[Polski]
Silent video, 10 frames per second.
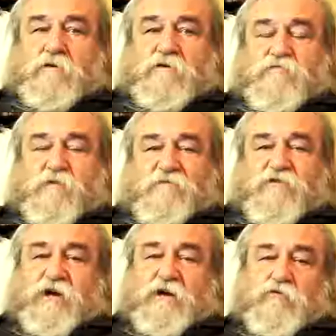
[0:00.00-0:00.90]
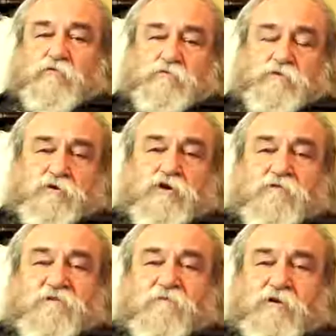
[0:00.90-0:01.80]
sprawdzianu
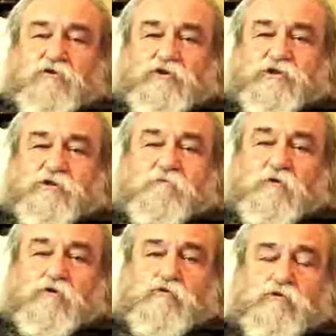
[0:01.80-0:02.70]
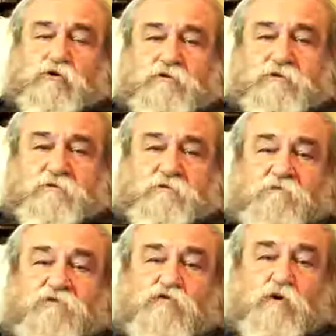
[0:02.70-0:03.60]
zawartości fortu Knox
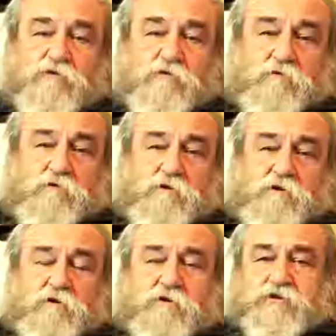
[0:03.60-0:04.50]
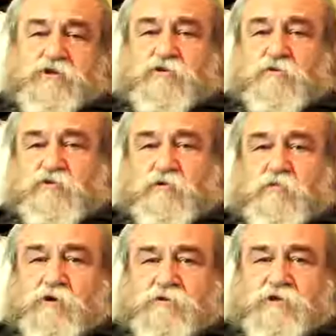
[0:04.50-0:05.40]
w złoto. Gdyż krążą
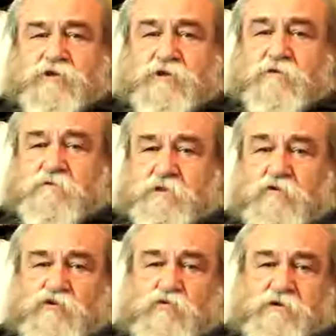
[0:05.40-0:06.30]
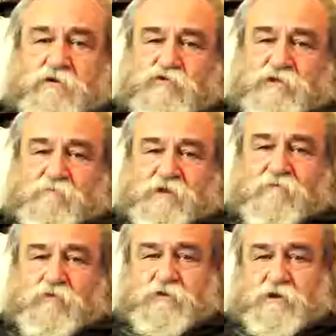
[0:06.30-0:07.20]
plotki, że tego złota już tam
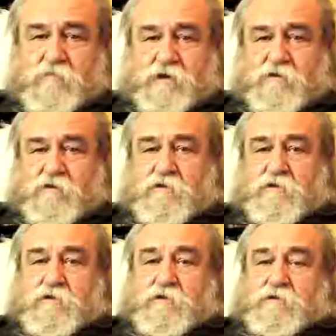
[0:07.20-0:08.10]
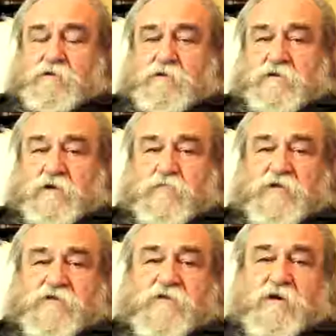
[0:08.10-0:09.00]
dawno nie ma. Jak
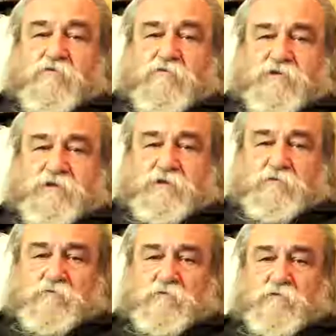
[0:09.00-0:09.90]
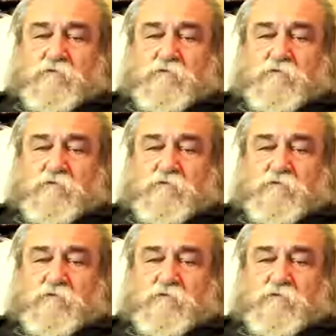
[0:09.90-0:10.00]
pan senator zginął,